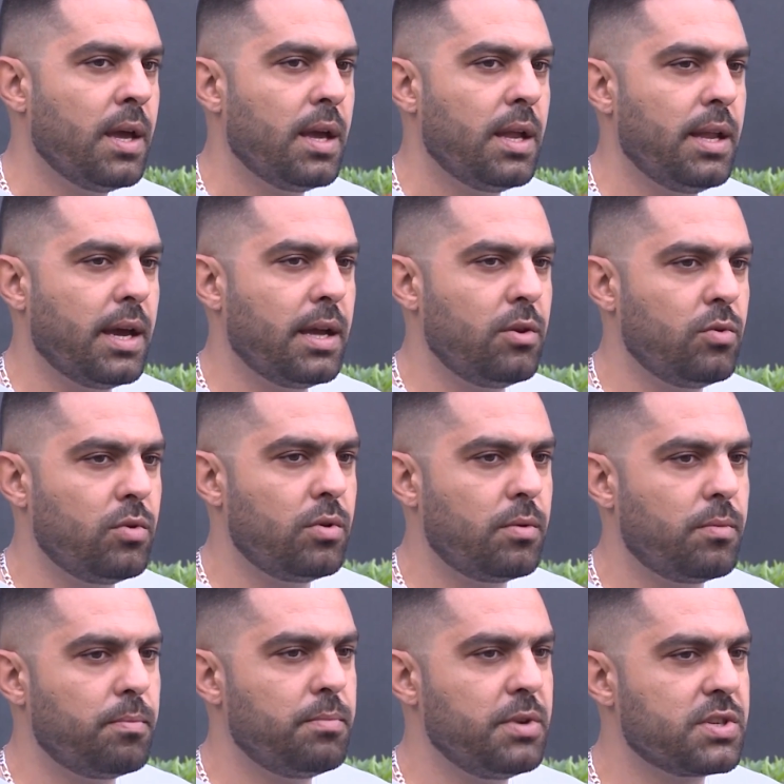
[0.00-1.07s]

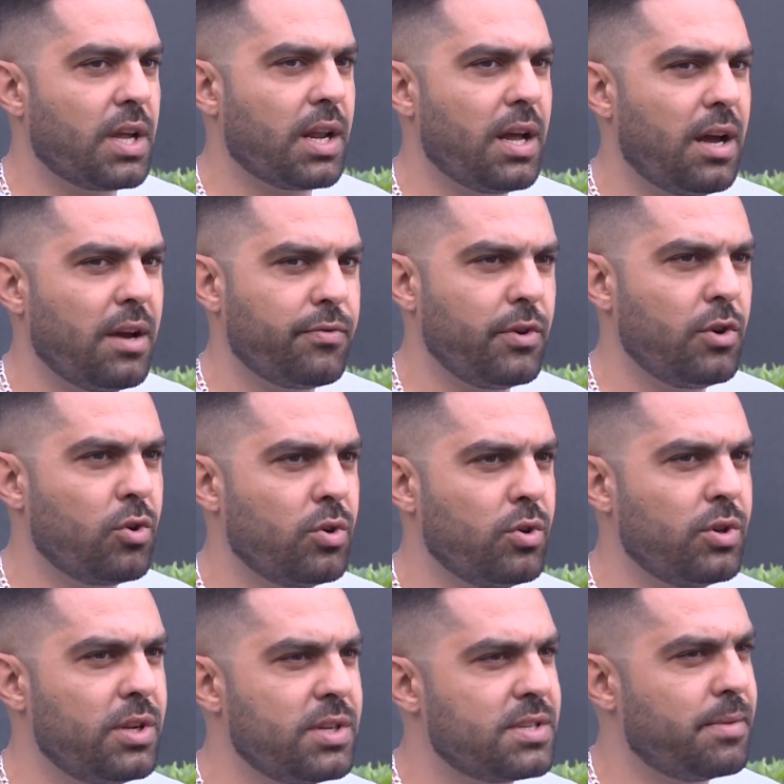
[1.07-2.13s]
لانه بصراحه في
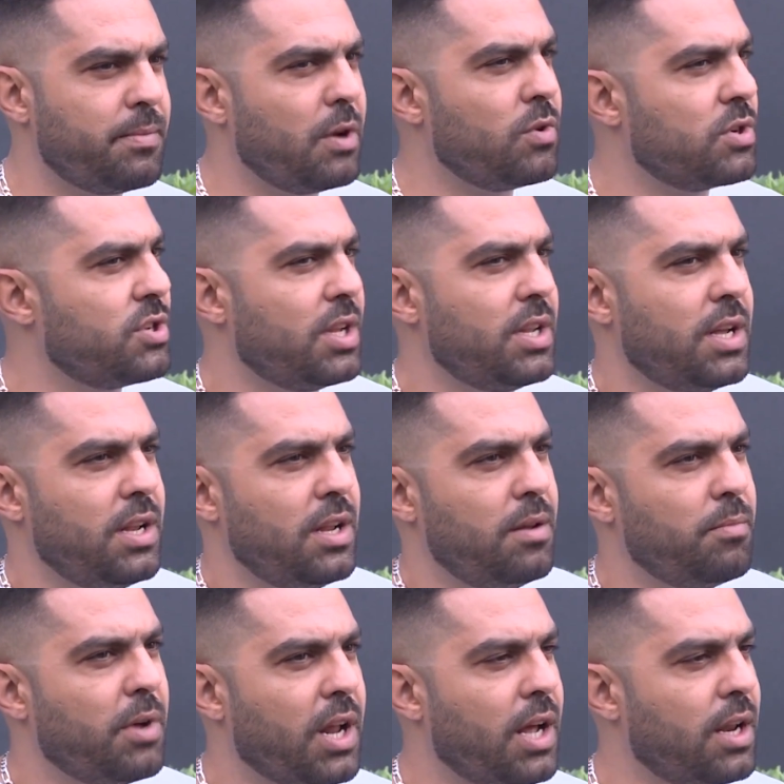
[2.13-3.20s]
الاردن لسه ما وصلنا الى
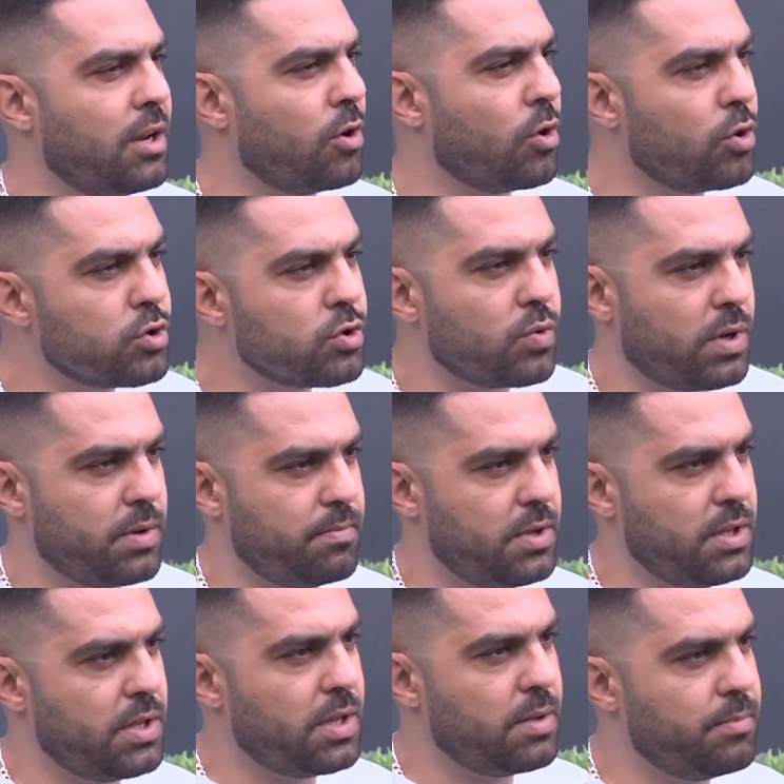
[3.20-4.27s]
المرحله القصوى
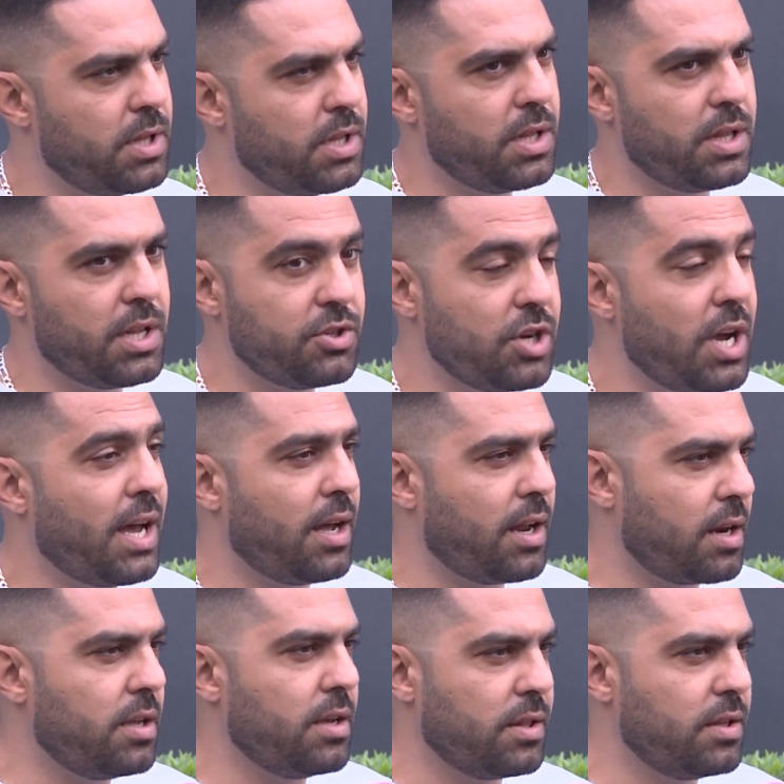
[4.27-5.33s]
من من النجاعه
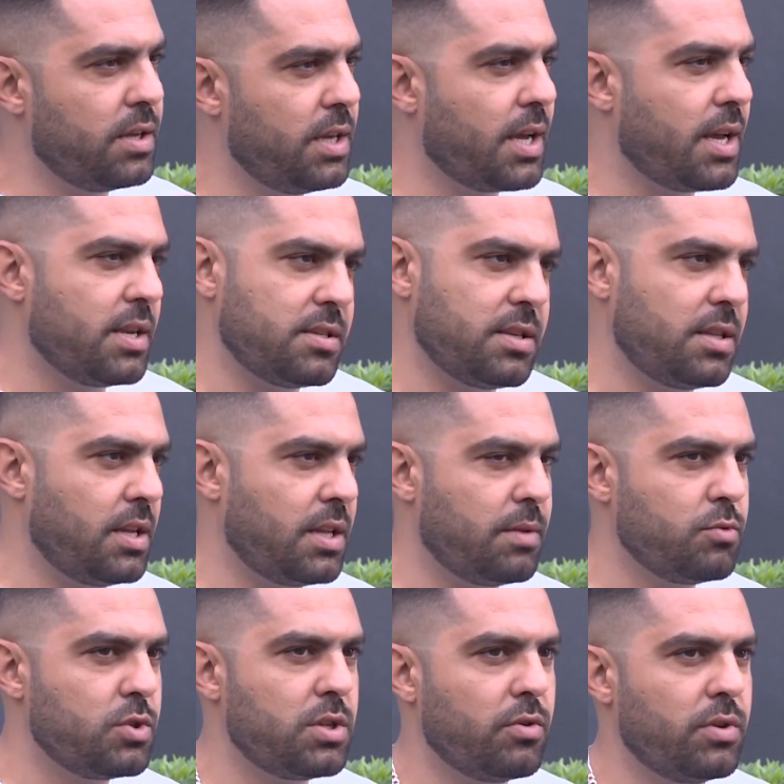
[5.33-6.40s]
الرياضيه خاصه
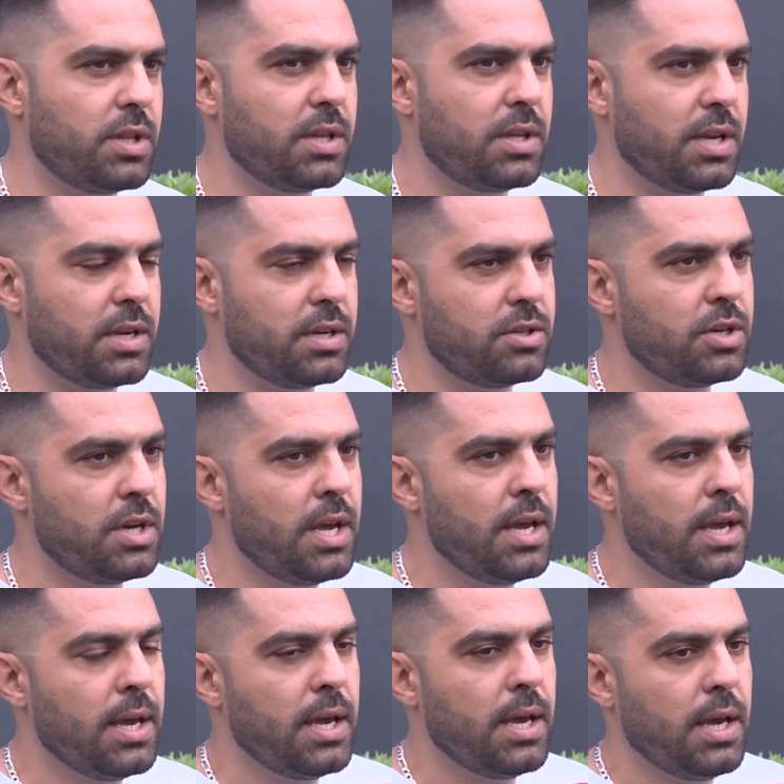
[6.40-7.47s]
على مستوى النتائج.
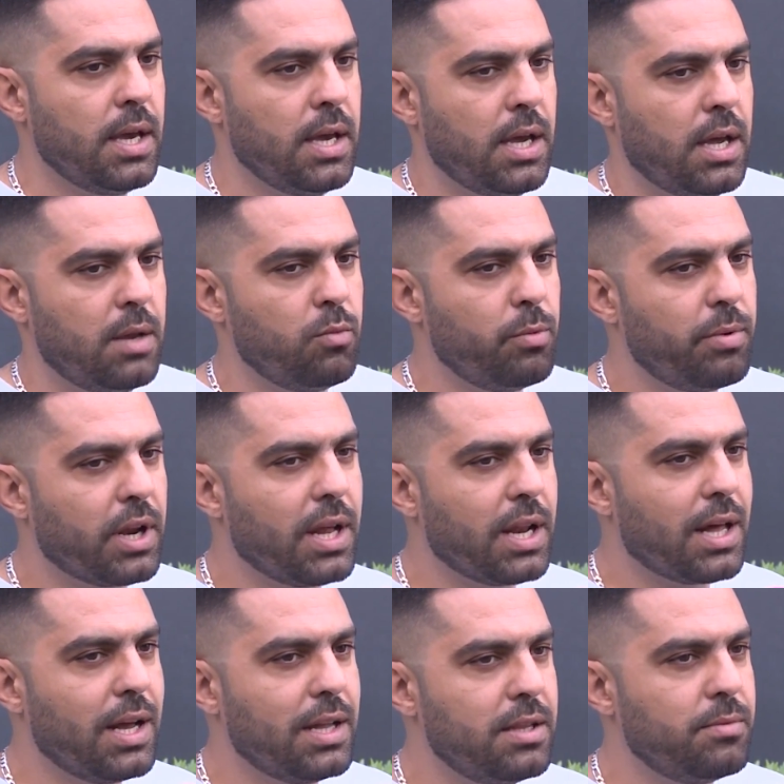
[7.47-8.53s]
المباراه
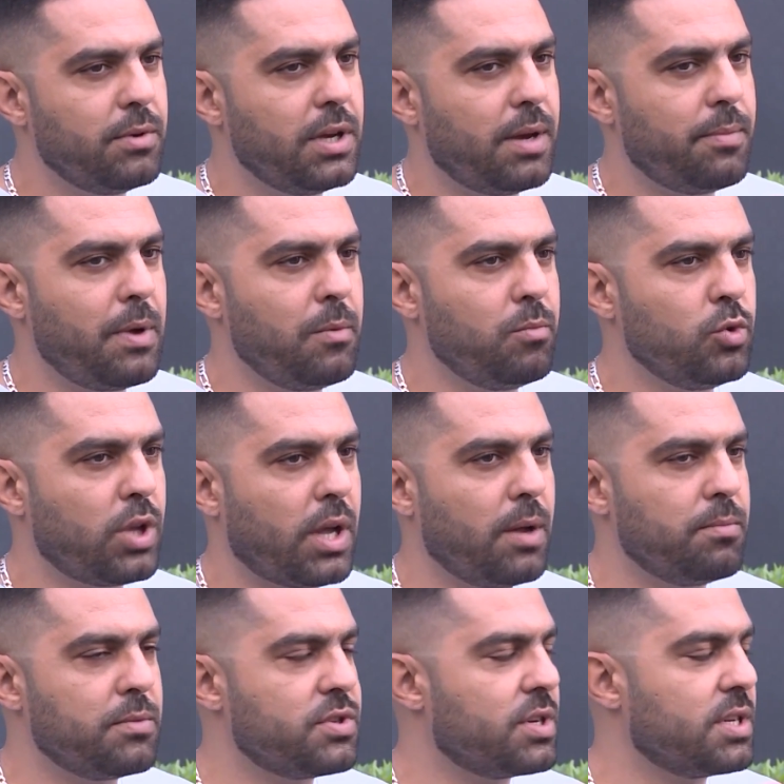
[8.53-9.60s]
القادمه امام
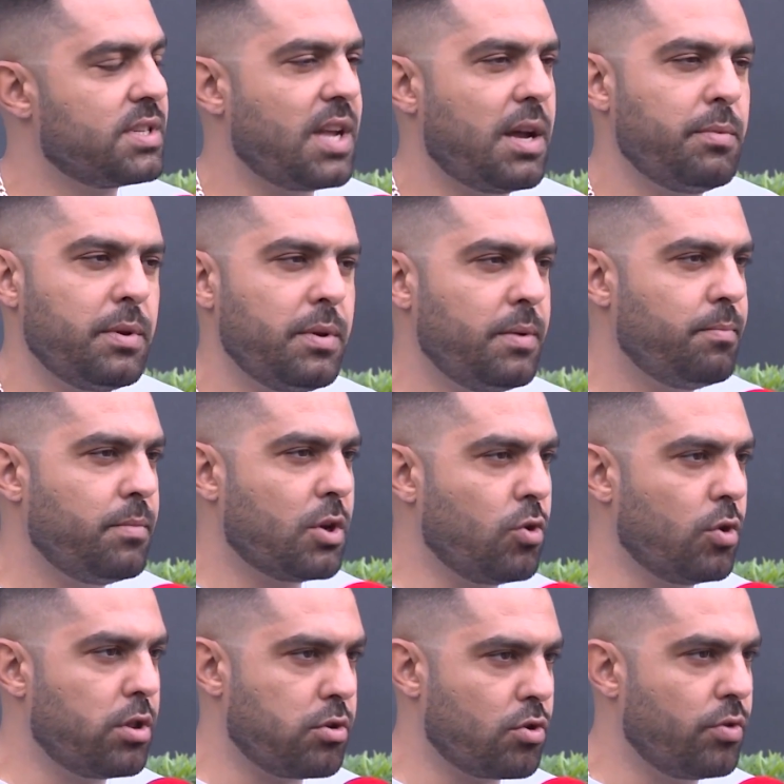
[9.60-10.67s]
المنتخب المصري صعبه
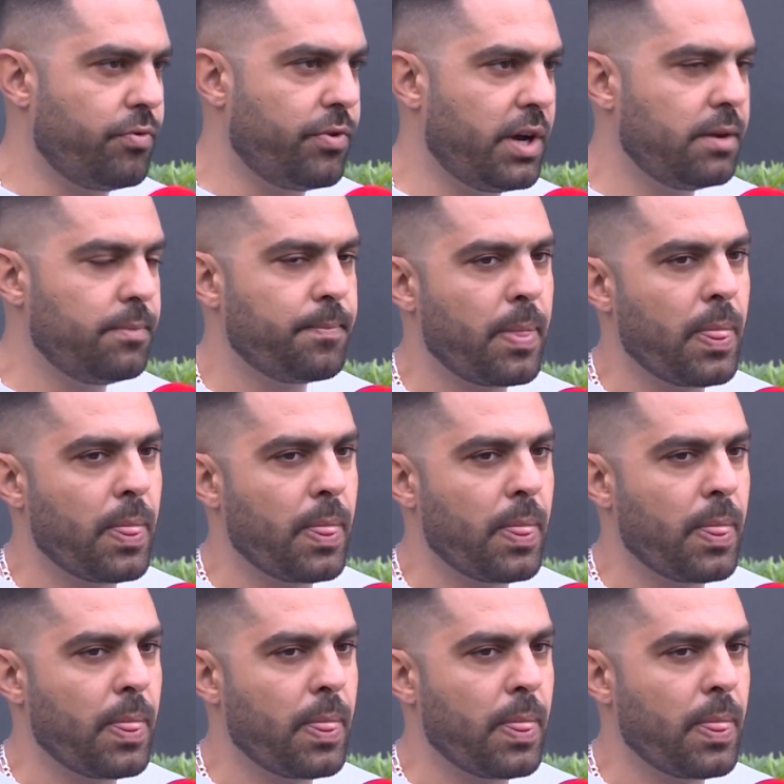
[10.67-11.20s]
بكل ظروفها.